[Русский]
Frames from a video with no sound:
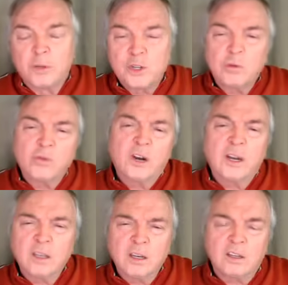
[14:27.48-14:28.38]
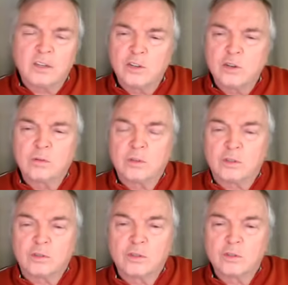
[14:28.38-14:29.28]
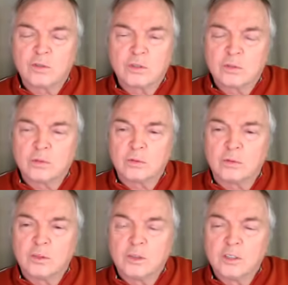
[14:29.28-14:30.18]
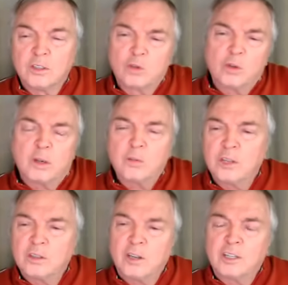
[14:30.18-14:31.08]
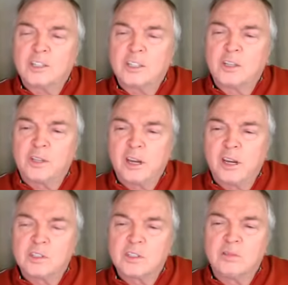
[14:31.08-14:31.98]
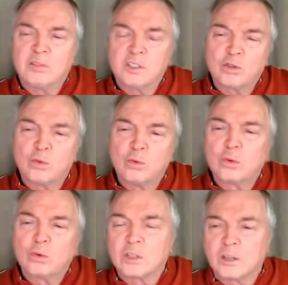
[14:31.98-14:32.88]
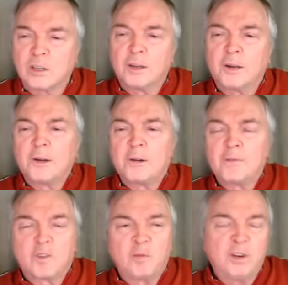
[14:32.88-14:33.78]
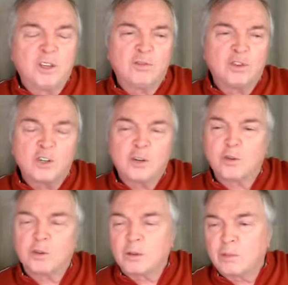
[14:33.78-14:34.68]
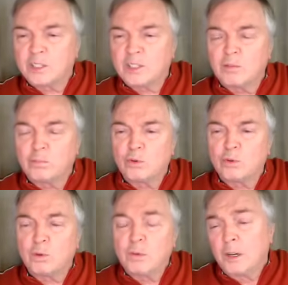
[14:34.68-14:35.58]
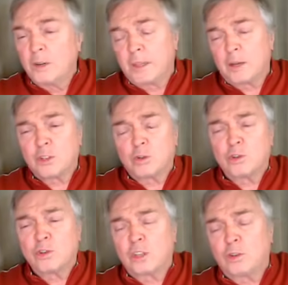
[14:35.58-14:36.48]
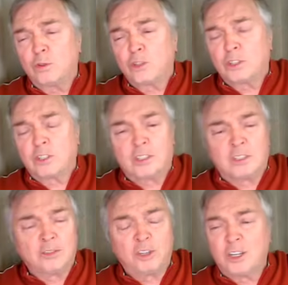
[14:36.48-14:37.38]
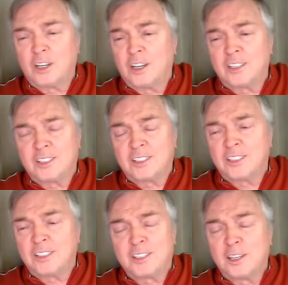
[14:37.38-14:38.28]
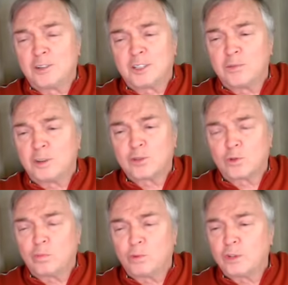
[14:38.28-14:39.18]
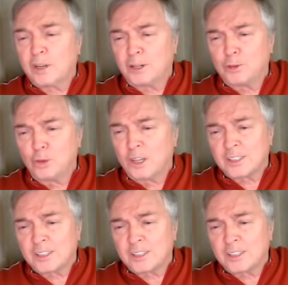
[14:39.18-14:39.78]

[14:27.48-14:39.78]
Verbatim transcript: Почему в Канаде ничего этого не существует? что там нет каких-то потребностей в ресурсах, в передвижении там морским путем. Там же точно такой же наверняка есть э, северный морской путь, как и у